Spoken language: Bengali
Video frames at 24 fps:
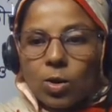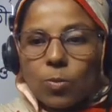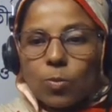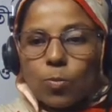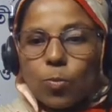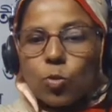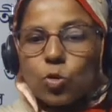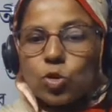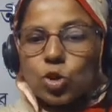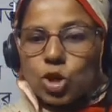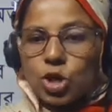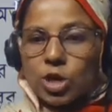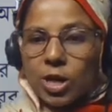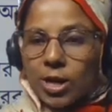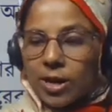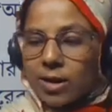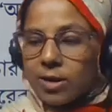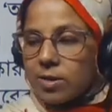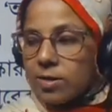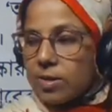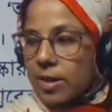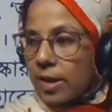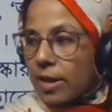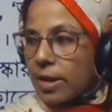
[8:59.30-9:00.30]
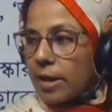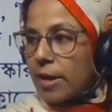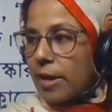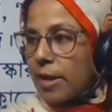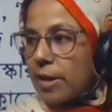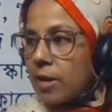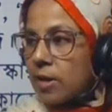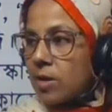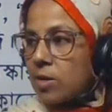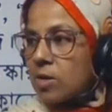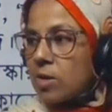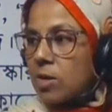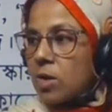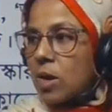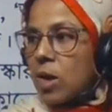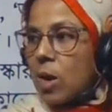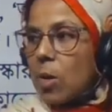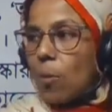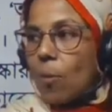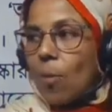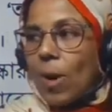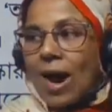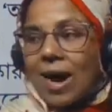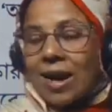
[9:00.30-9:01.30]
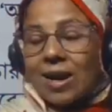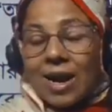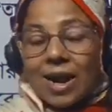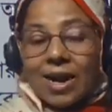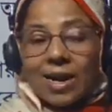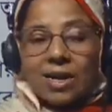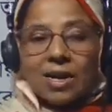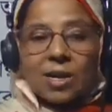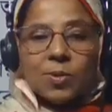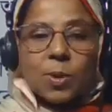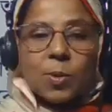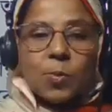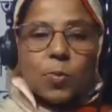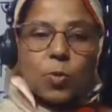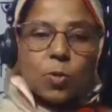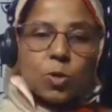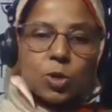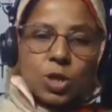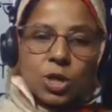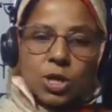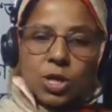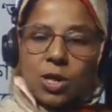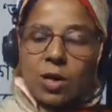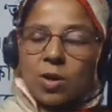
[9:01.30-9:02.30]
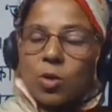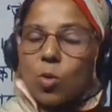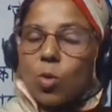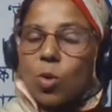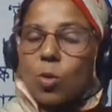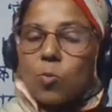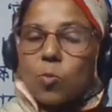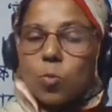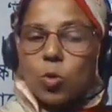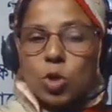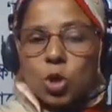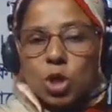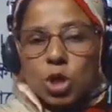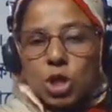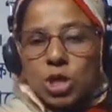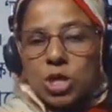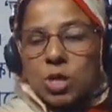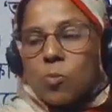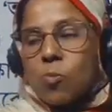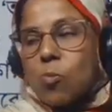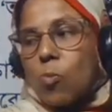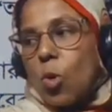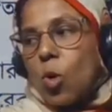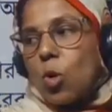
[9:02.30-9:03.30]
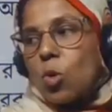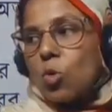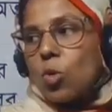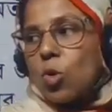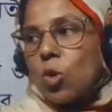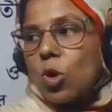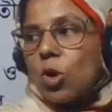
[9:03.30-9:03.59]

পুরস্কার দেখে নেই বাংলা একাডেমি পুরস্কার ও পশ্চিমবঙ্গ